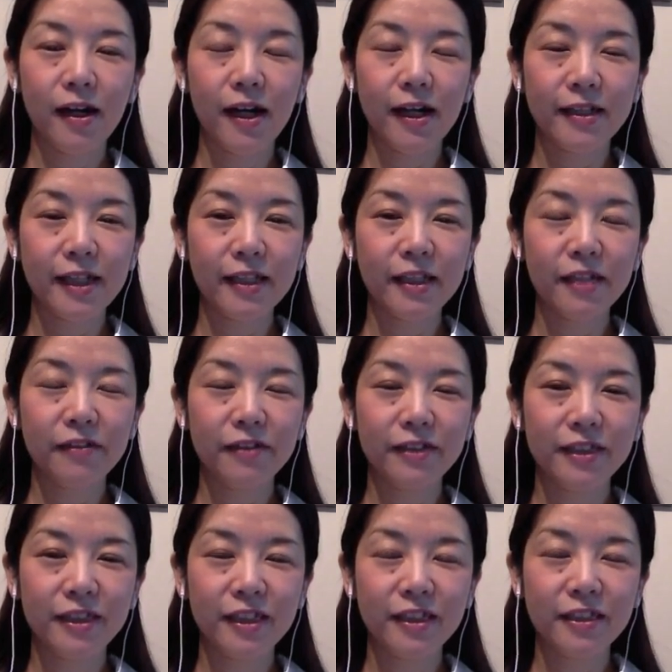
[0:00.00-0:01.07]
あなたの
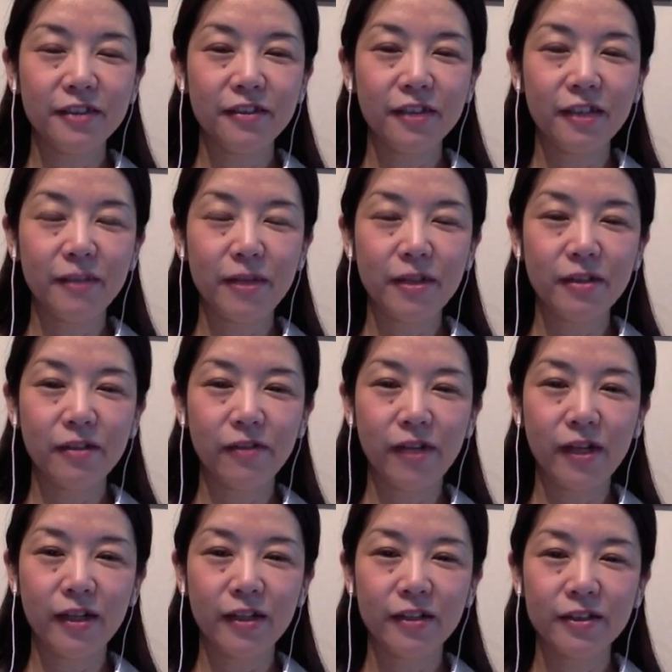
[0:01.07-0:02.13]
一日を決めるの
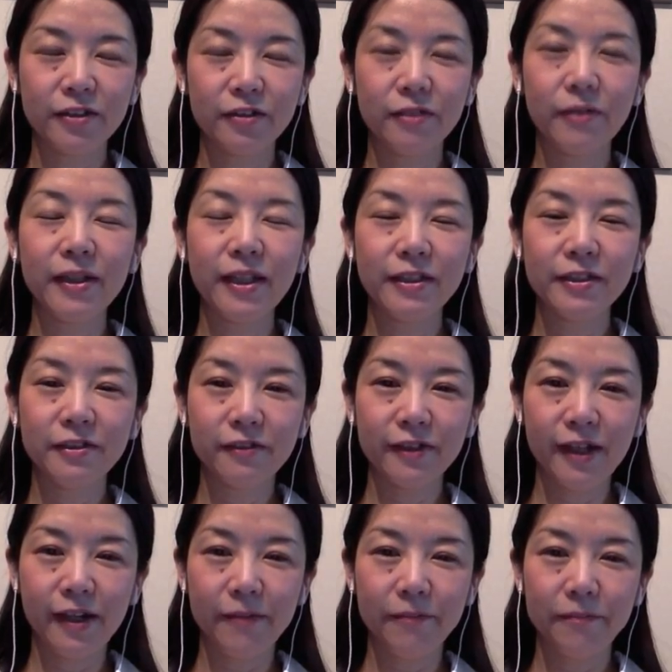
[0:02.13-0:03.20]
は職場でしょう
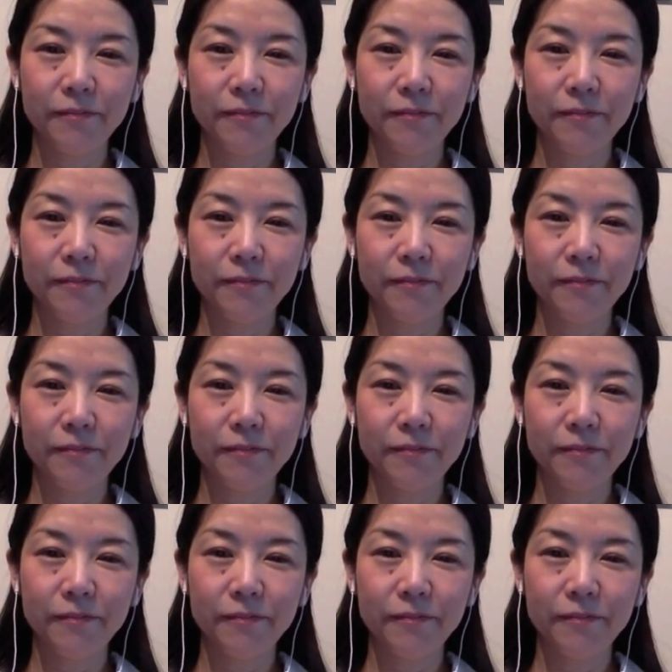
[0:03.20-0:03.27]
か